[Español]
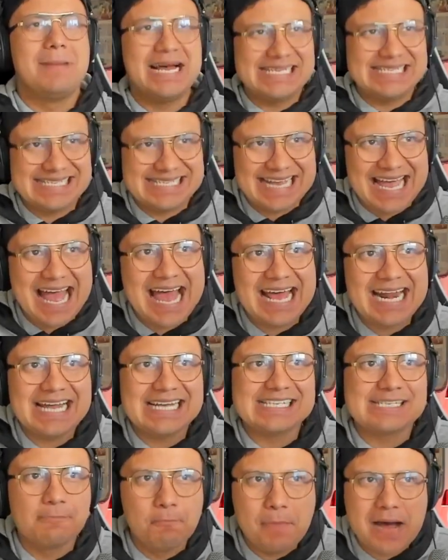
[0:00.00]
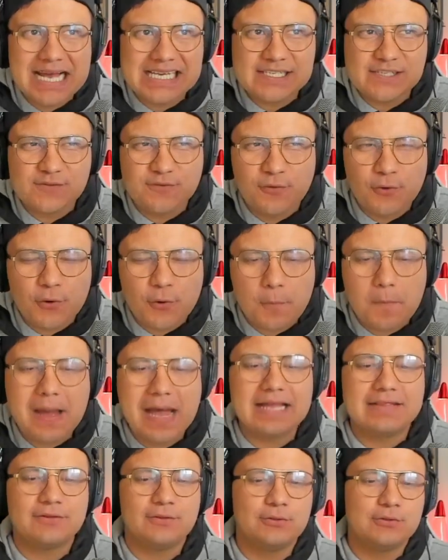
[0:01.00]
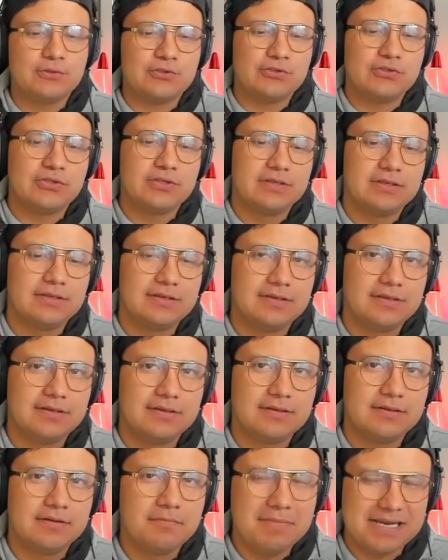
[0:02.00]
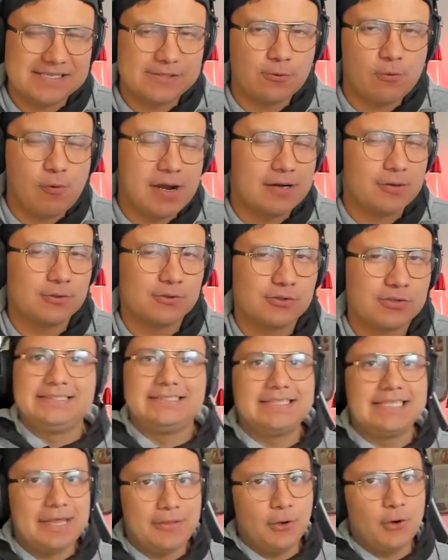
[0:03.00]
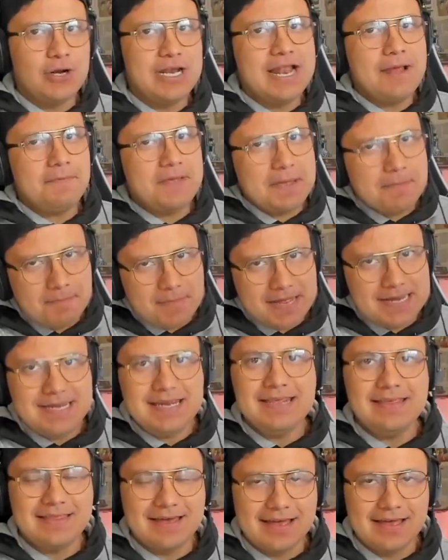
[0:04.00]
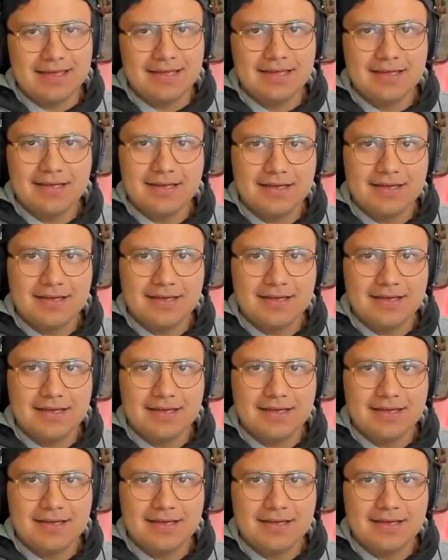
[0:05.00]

más caras, más formatos, más juegos. Te doy la bienvenida